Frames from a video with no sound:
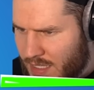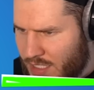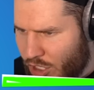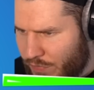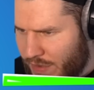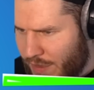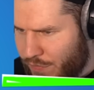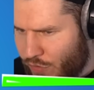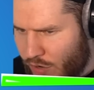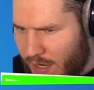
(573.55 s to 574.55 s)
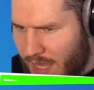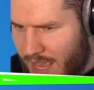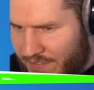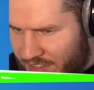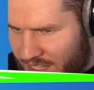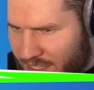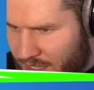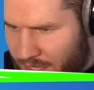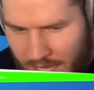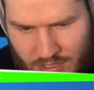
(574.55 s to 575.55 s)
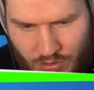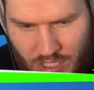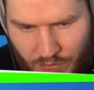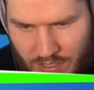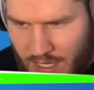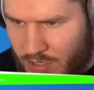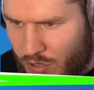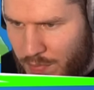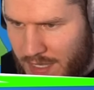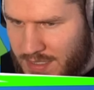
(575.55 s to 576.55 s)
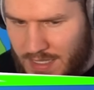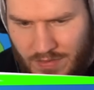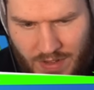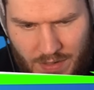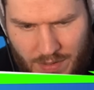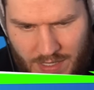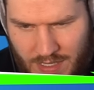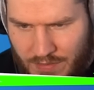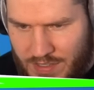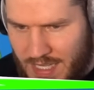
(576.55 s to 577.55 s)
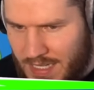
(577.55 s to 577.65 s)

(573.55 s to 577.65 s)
Ich hoffe, er freut... Äh, wie? Achso, ich hoffe, ich kann noch mehr senden. Warte mal, hier, wir